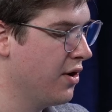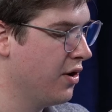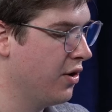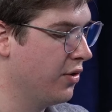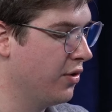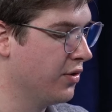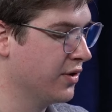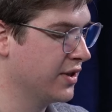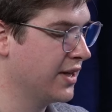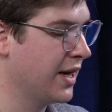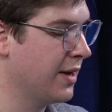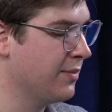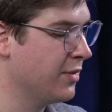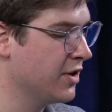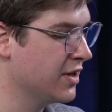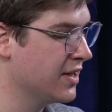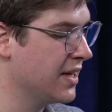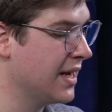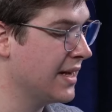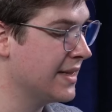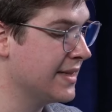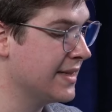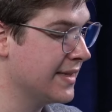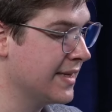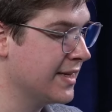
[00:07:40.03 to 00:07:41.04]
on se ramasse
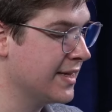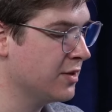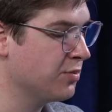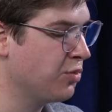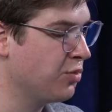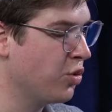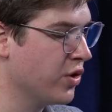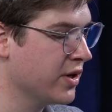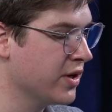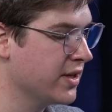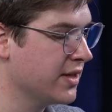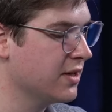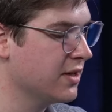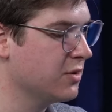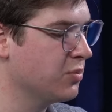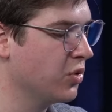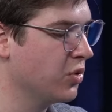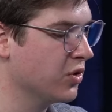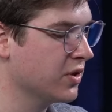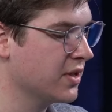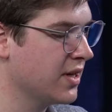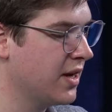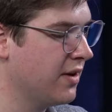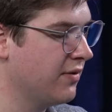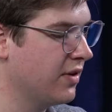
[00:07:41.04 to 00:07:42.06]
à
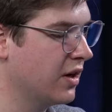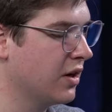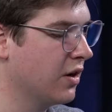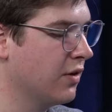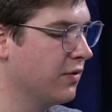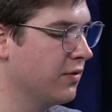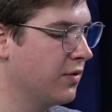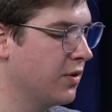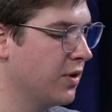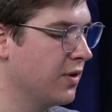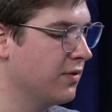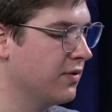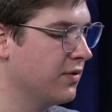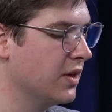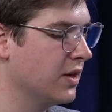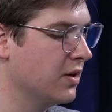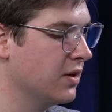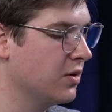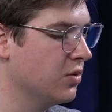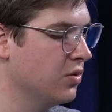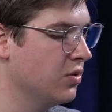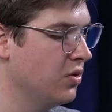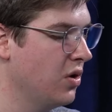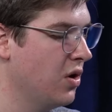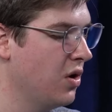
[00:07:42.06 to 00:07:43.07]
10,6 avec le fonds
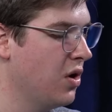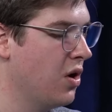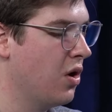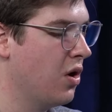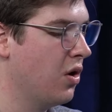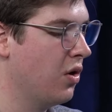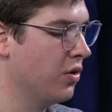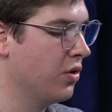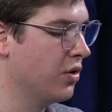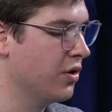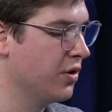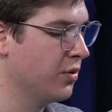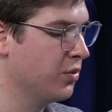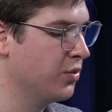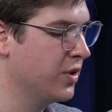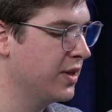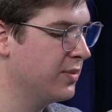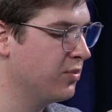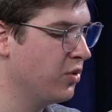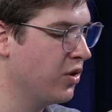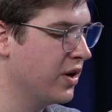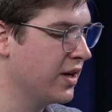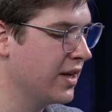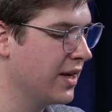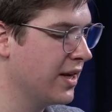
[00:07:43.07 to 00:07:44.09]
FTQ. On a
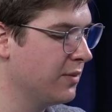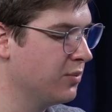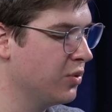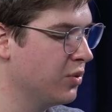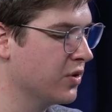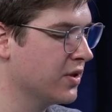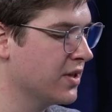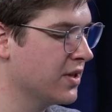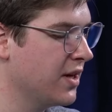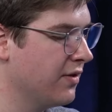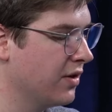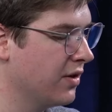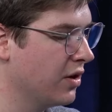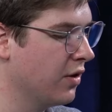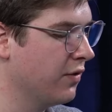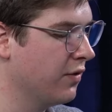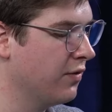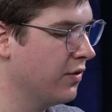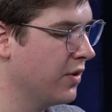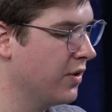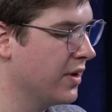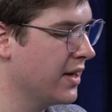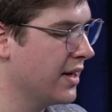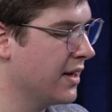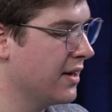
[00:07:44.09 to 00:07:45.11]
8,4 avec le
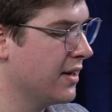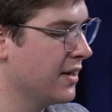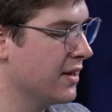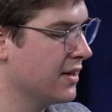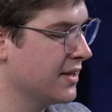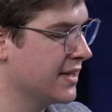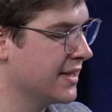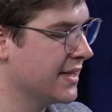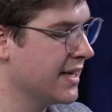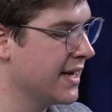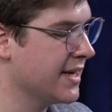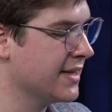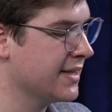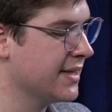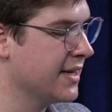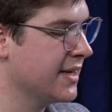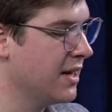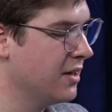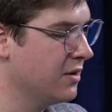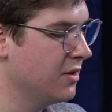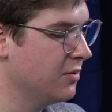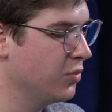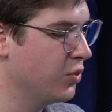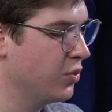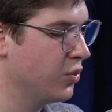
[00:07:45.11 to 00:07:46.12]
fonds
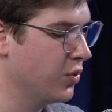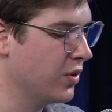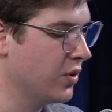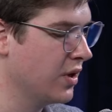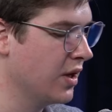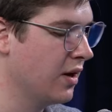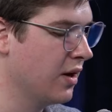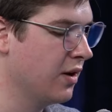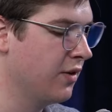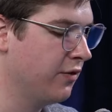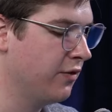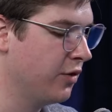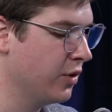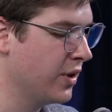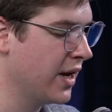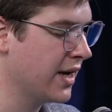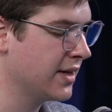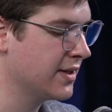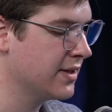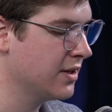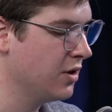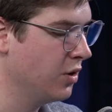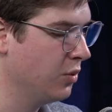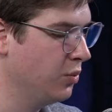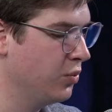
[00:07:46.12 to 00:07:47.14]
CSN, puis euh, Fonds
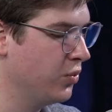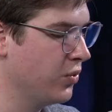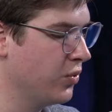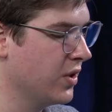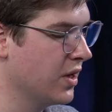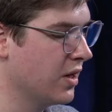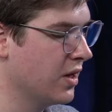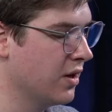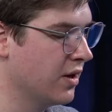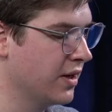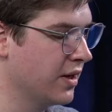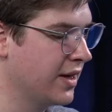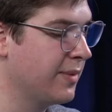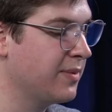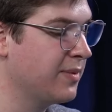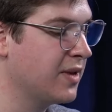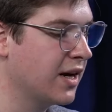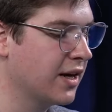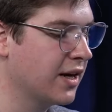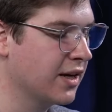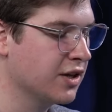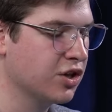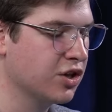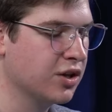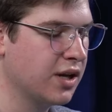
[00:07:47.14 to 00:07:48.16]
d'action, puis le
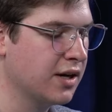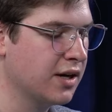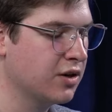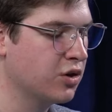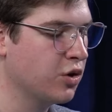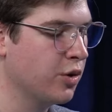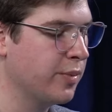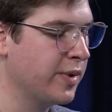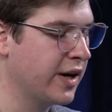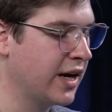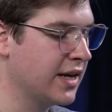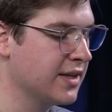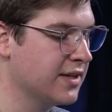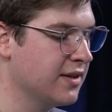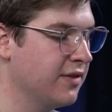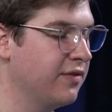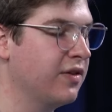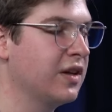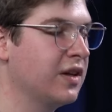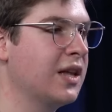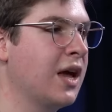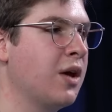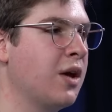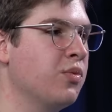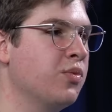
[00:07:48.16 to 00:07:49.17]
capital régional coopératif
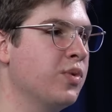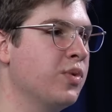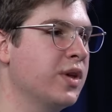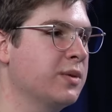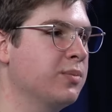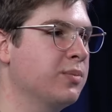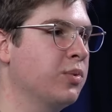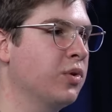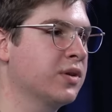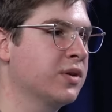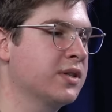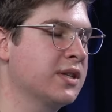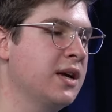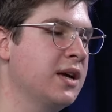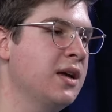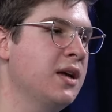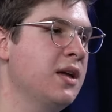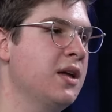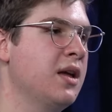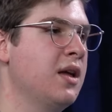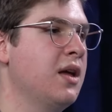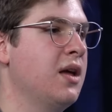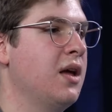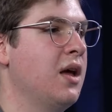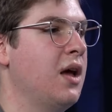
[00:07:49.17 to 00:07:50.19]
est à 8
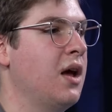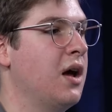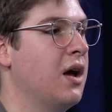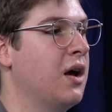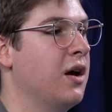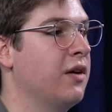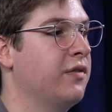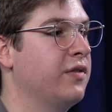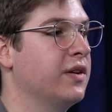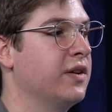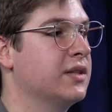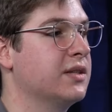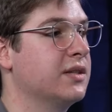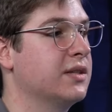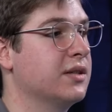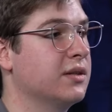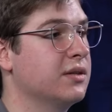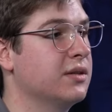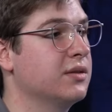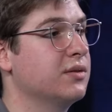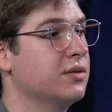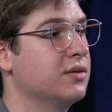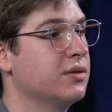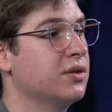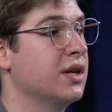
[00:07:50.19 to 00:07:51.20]
euh, c'est quand même
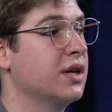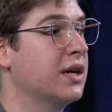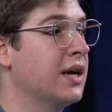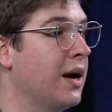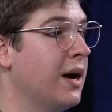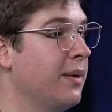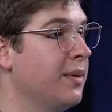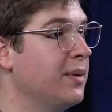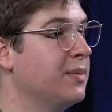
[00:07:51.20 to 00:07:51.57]
bon. C'est quand